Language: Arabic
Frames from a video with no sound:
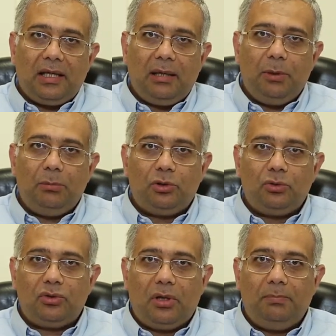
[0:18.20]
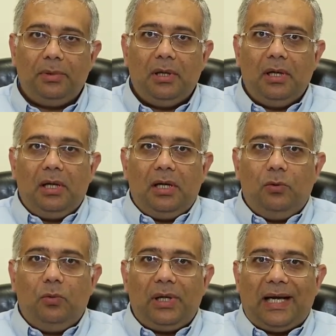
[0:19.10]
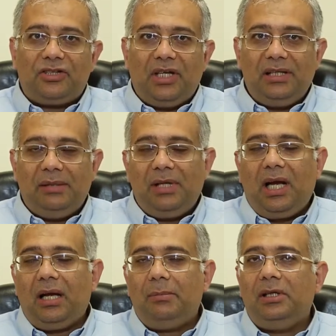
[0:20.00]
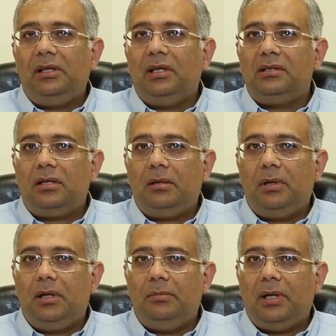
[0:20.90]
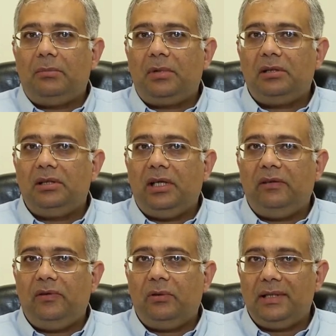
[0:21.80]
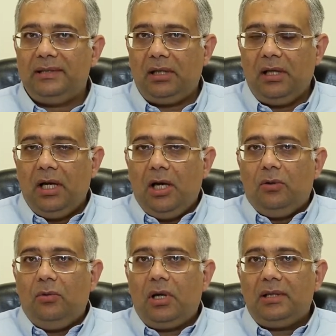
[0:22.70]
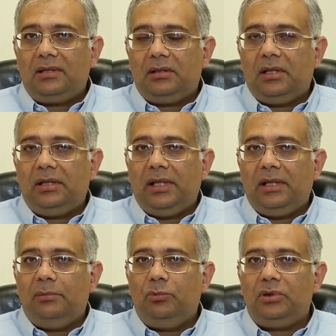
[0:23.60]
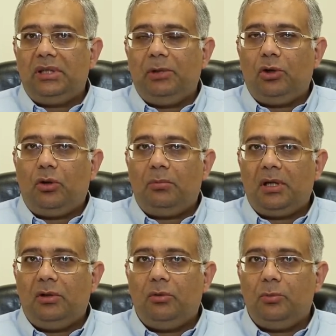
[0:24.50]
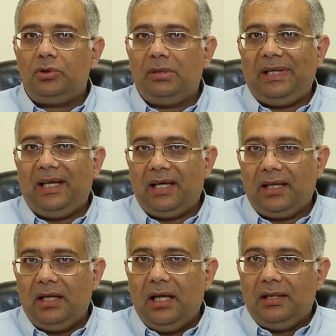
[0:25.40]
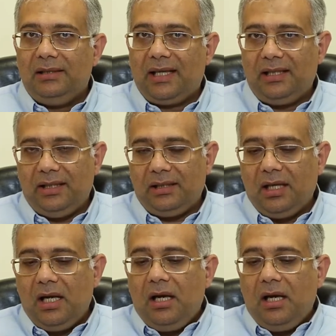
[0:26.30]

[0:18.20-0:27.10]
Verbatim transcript: قبل ما تصاب وعشان تمنعها من الإصابة بأمراض الإنفلونزا وخاصة إن موسم العمرة وموسم الحج داخلين.